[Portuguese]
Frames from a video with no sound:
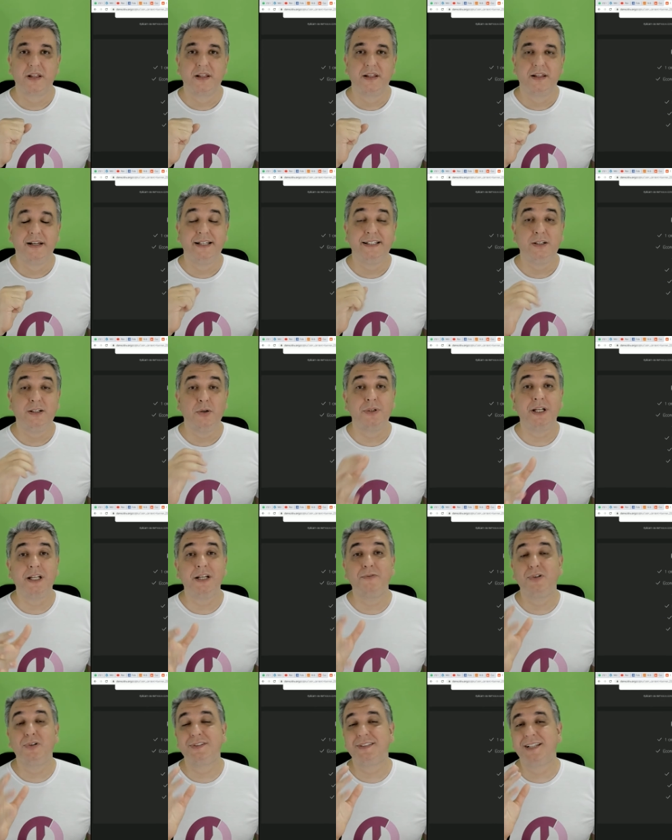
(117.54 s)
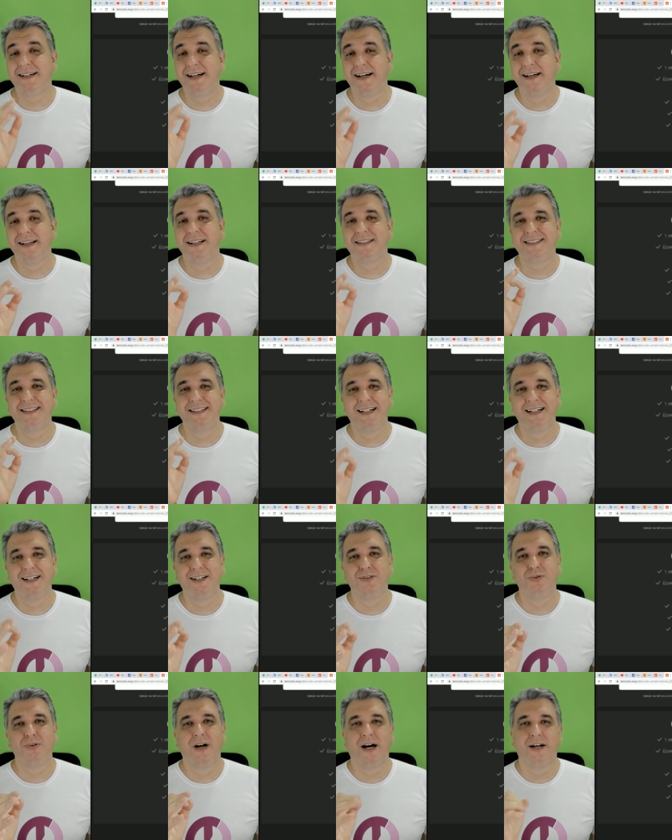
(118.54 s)
Então, o que, que você ganha
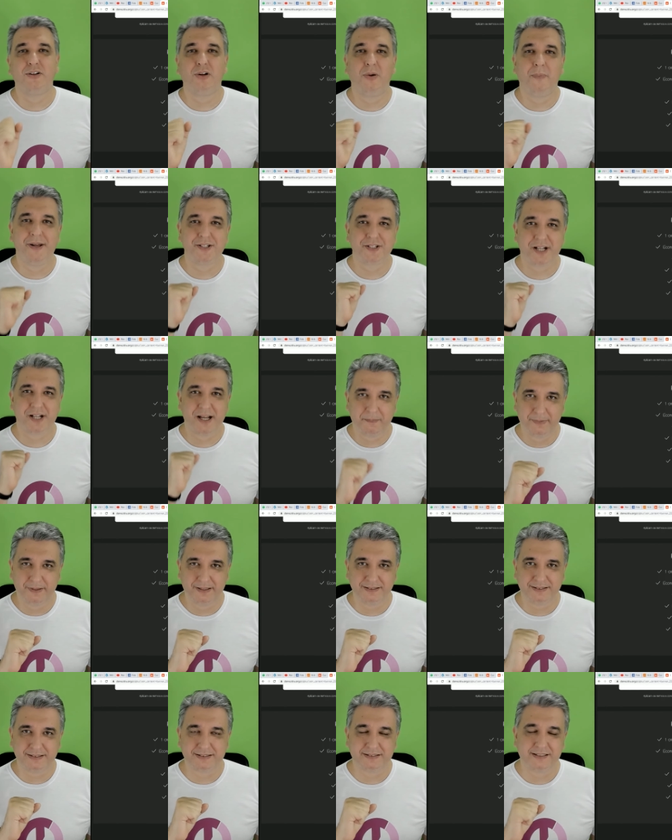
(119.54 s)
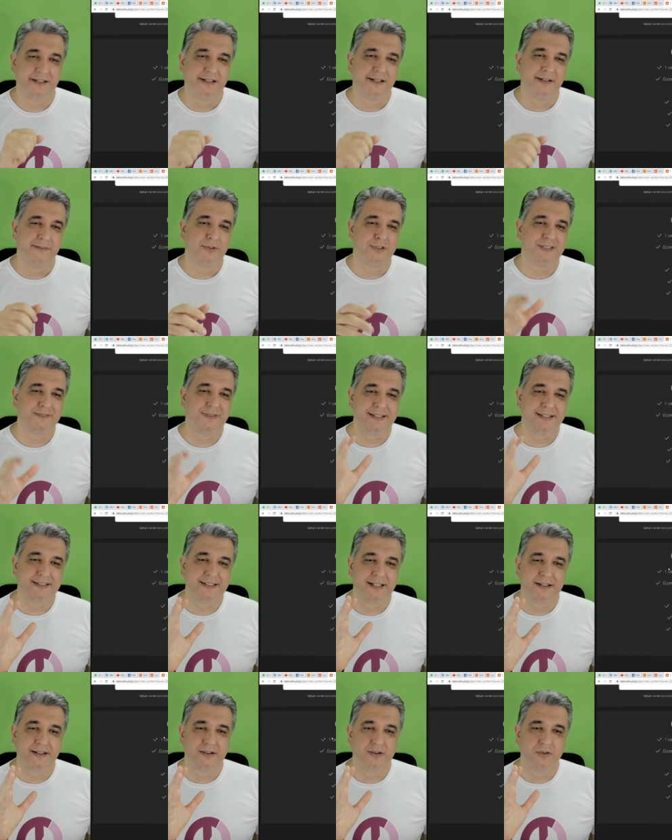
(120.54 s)
assinando a Doméstica Plus? Você vai
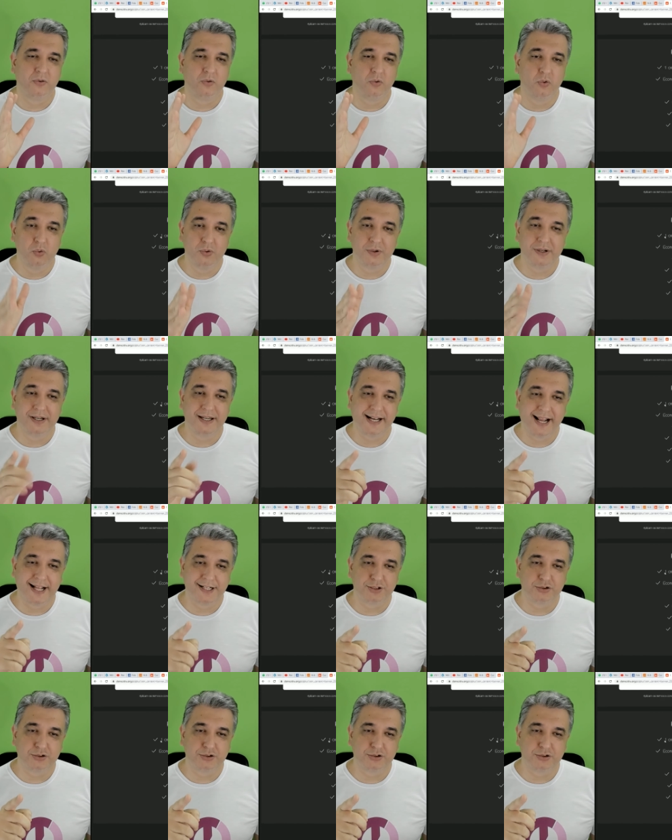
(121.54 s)
ter um crédito